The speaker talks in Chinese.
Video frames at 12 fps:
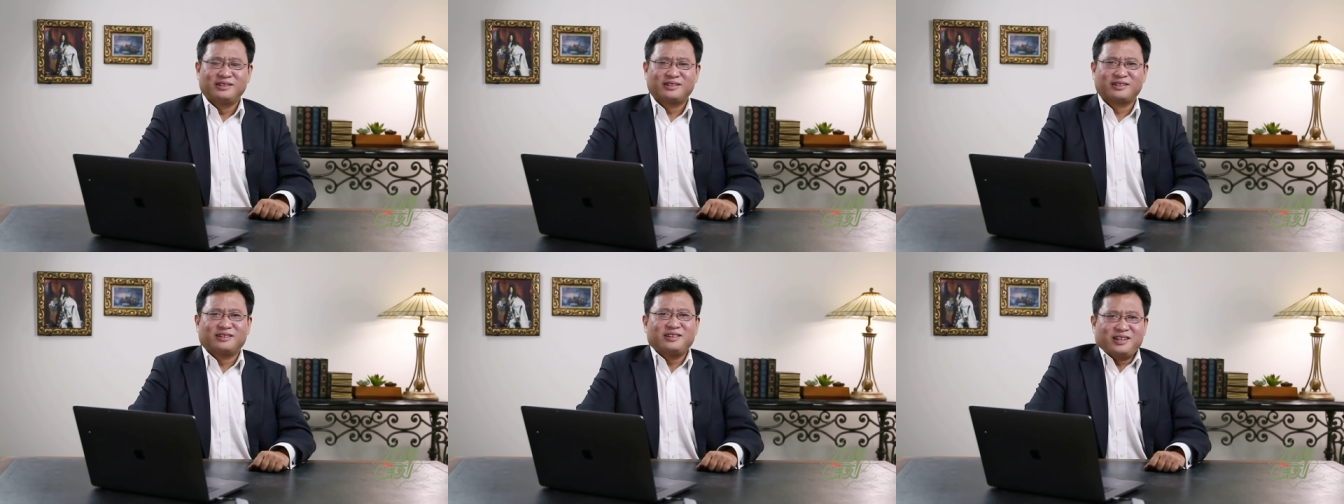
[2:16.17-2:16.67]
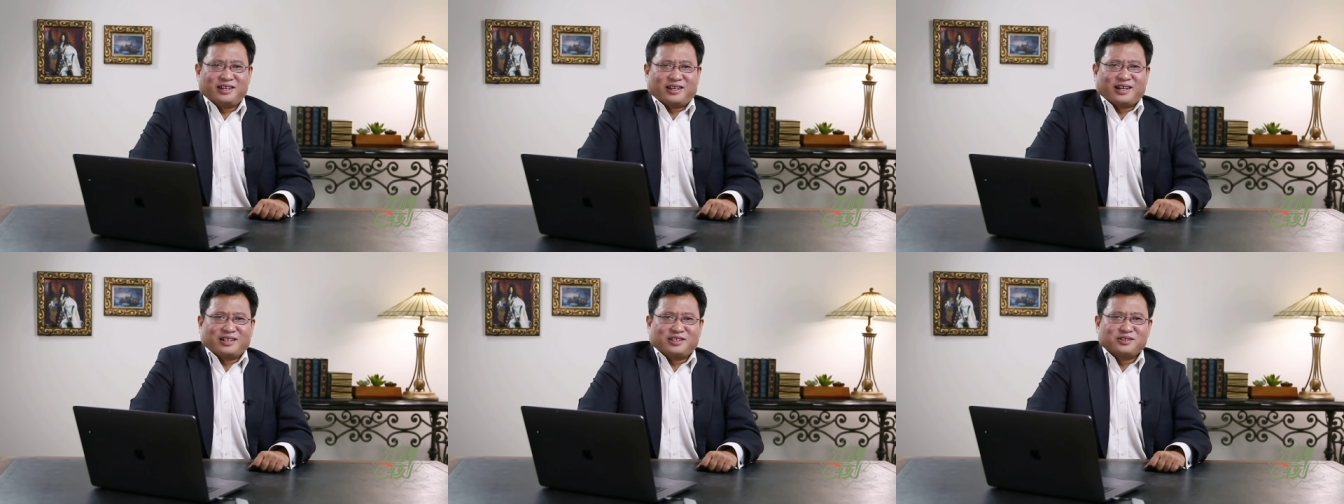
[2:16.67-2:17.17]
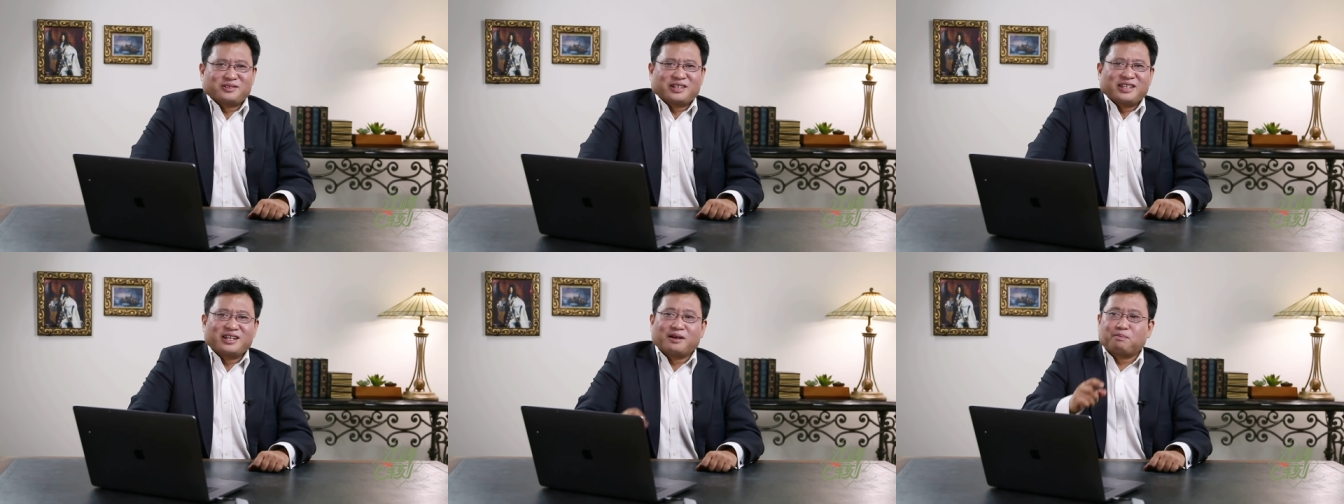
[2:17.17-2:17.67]
实际上就
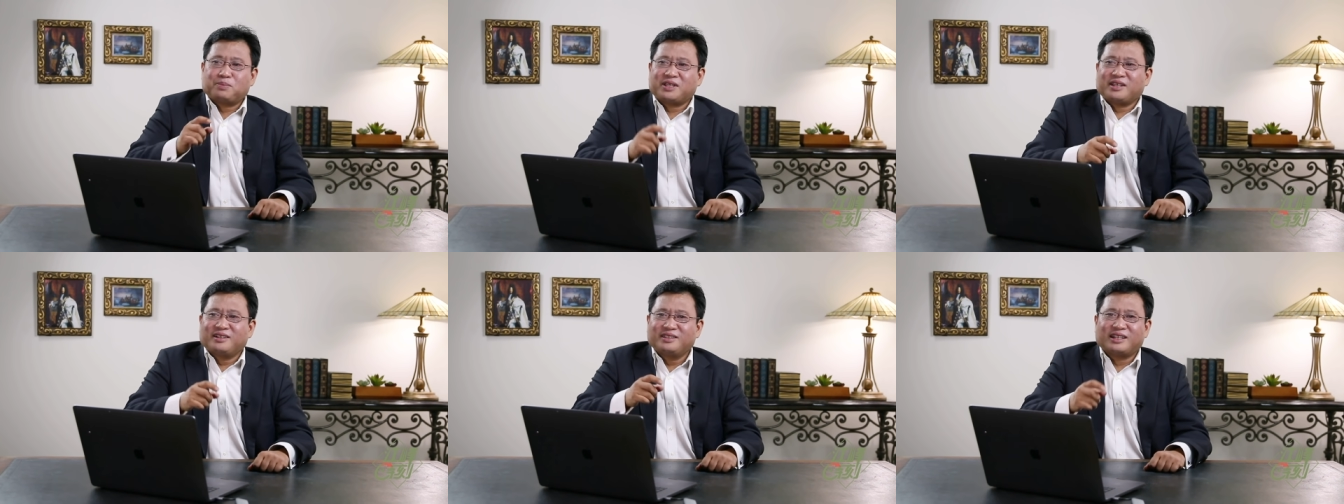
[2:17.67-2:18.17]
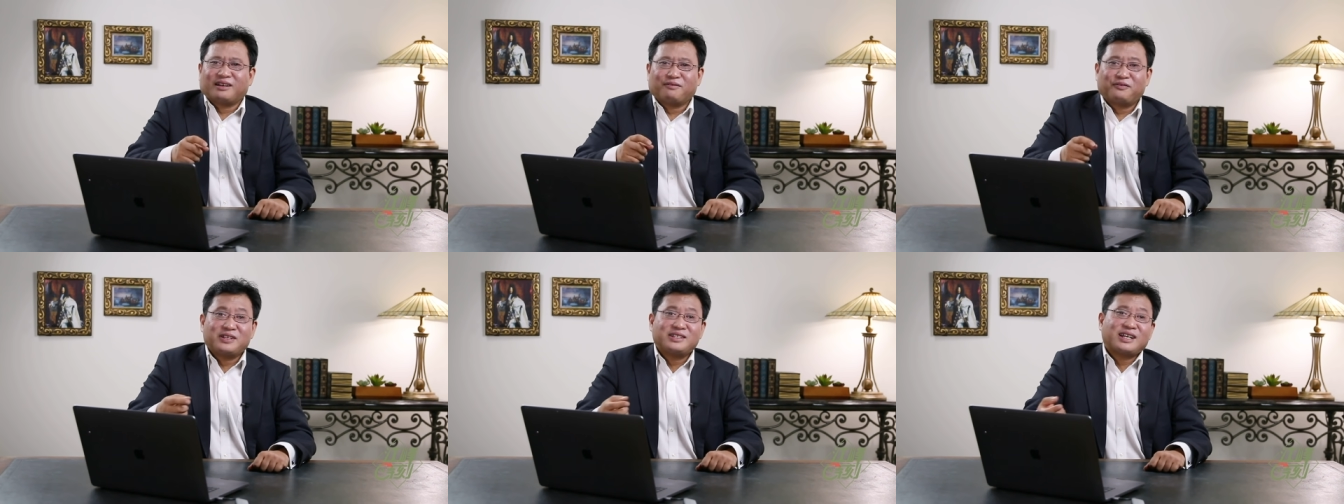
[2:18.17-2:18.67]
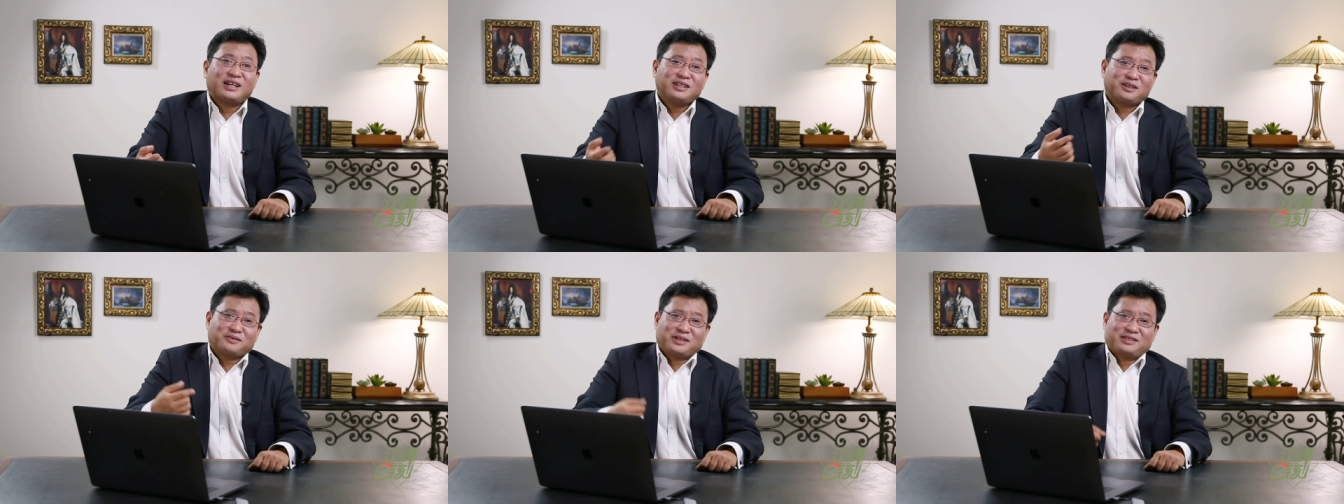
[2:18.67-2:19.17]
是一个平等分赃
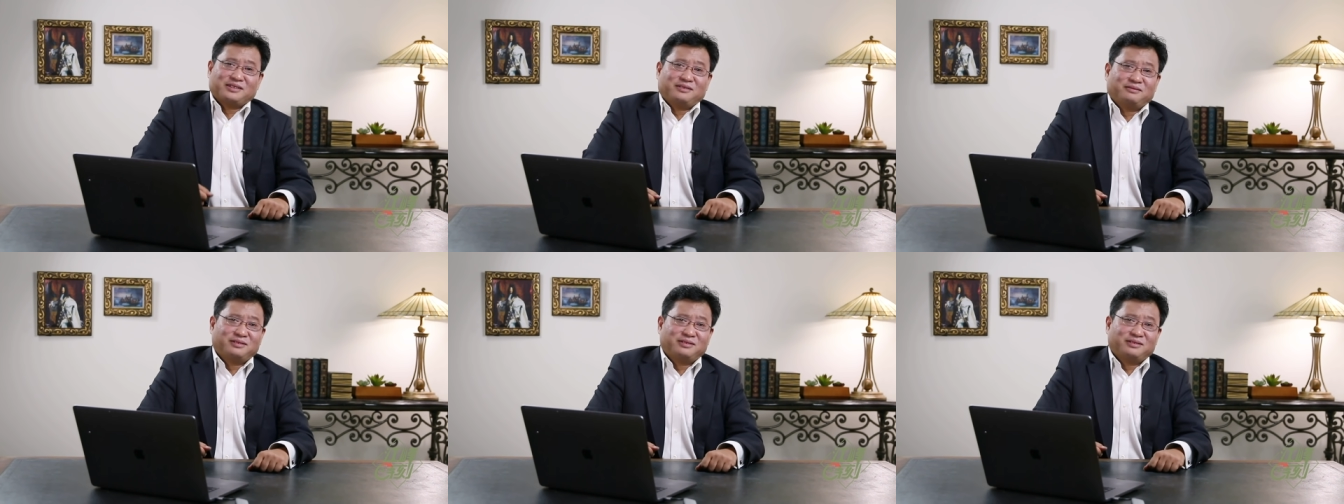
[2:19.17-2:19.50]
的规则，